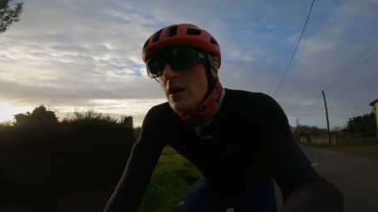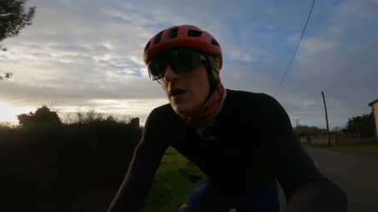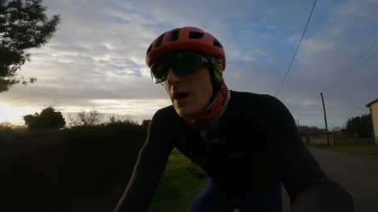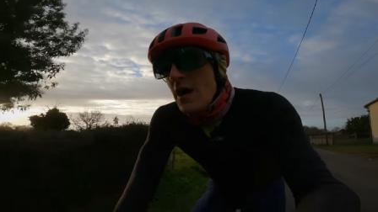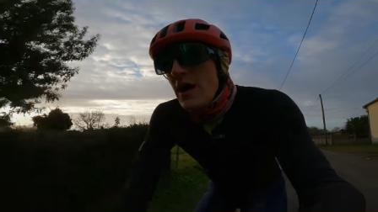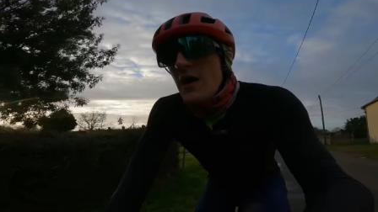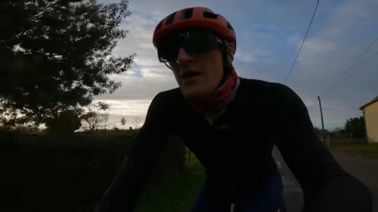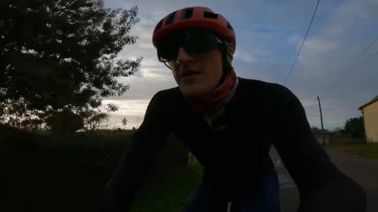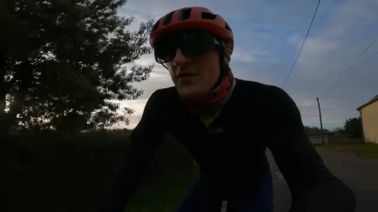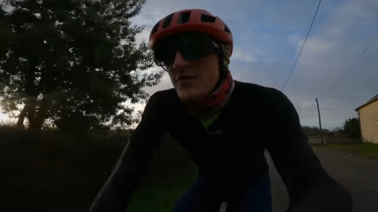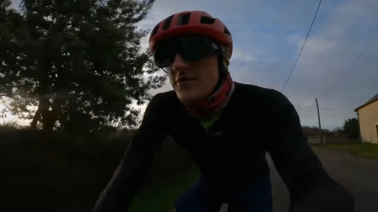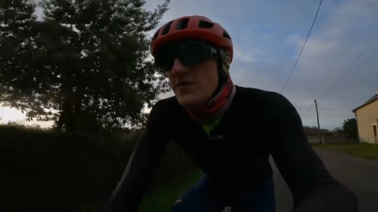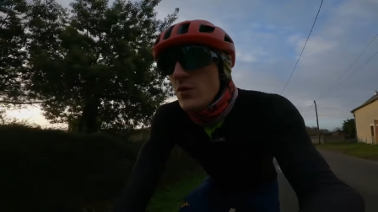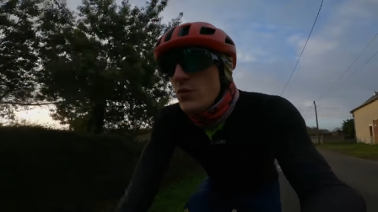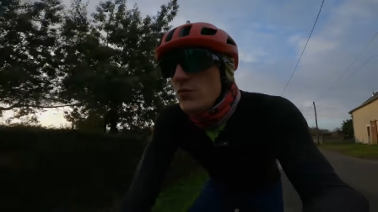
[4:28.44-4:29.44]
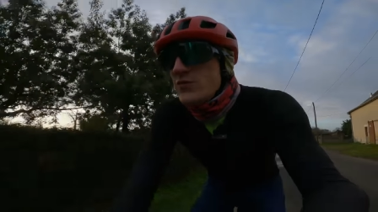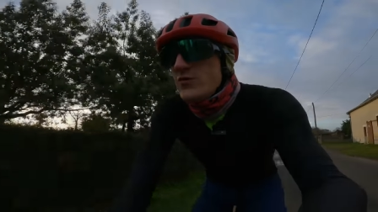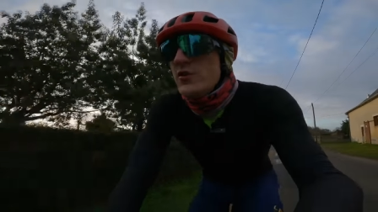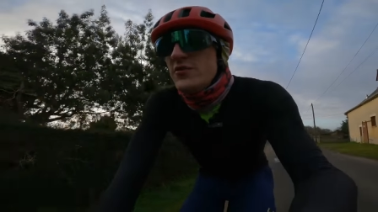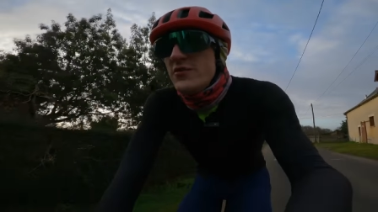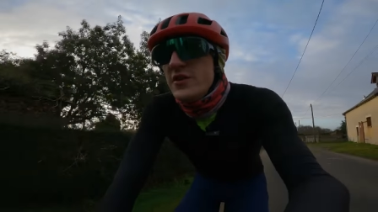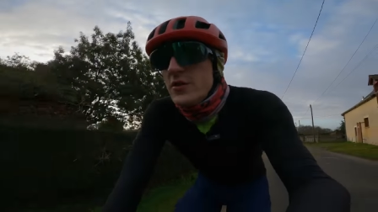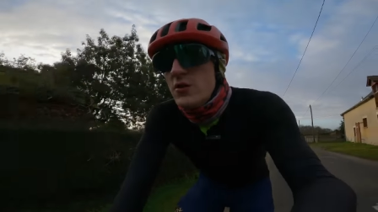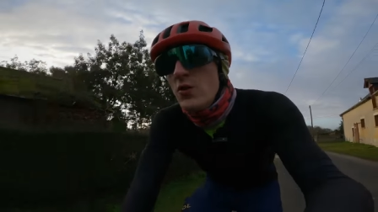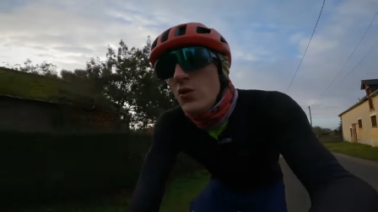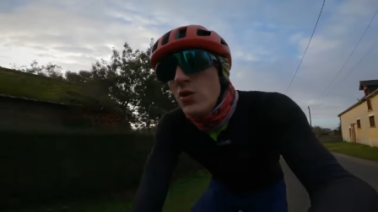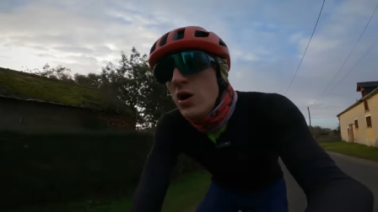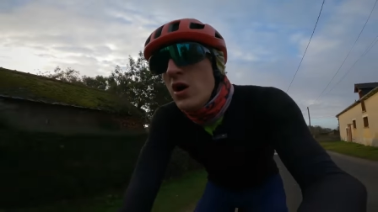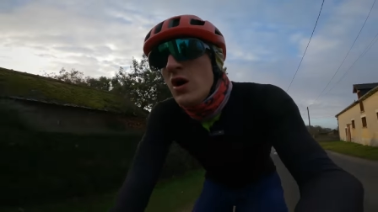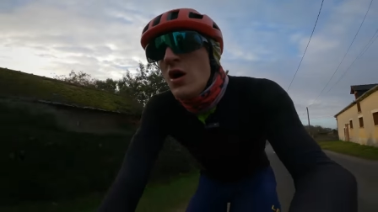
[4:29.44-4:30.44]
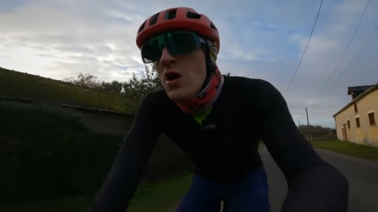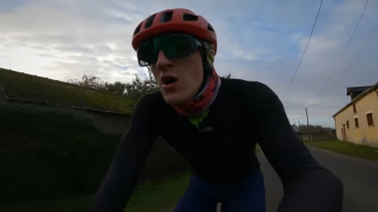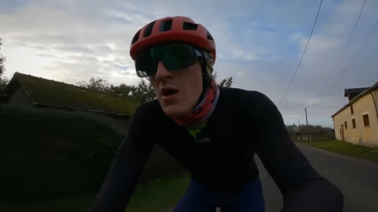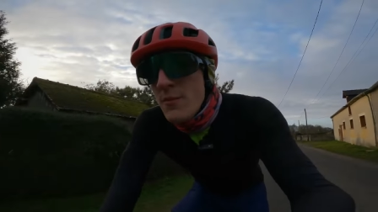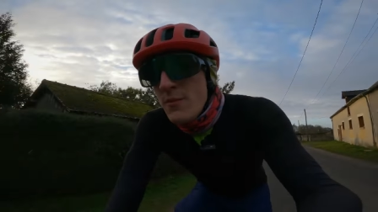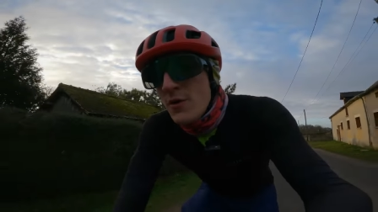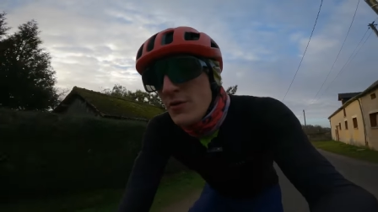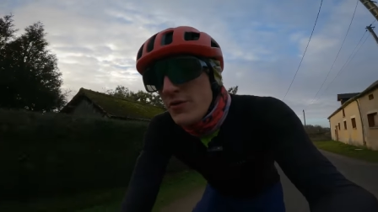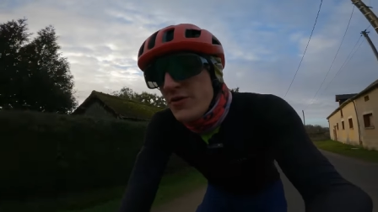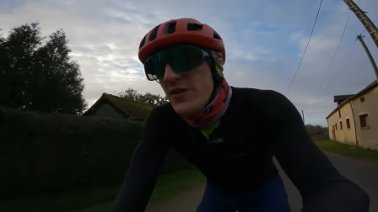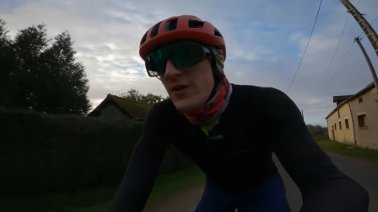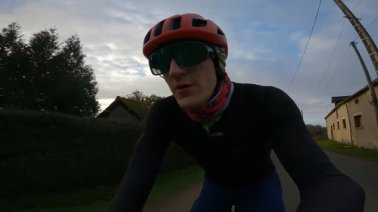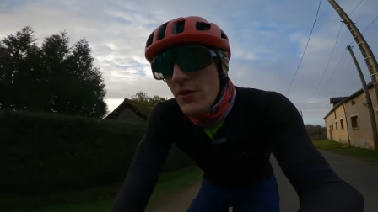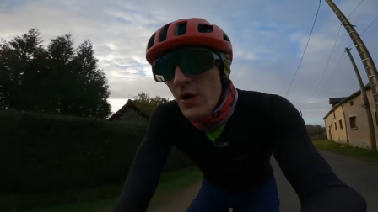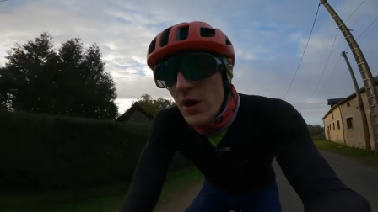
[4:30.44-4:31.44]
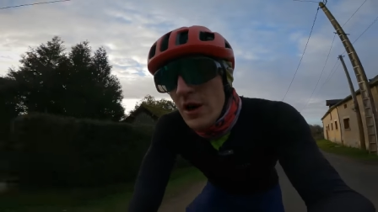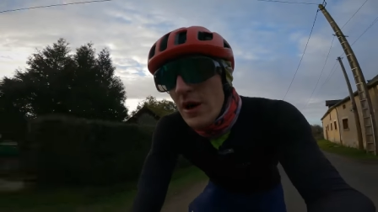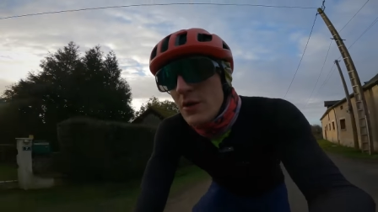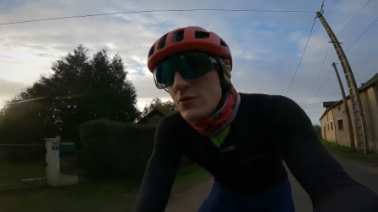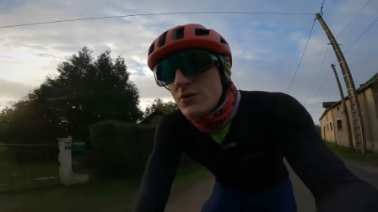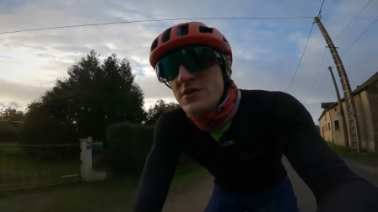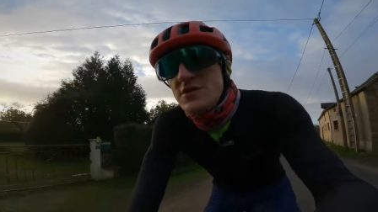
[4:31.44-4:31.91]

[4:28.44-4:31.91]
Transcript: à la sortie route cyclo, mais aussi euh, à la longue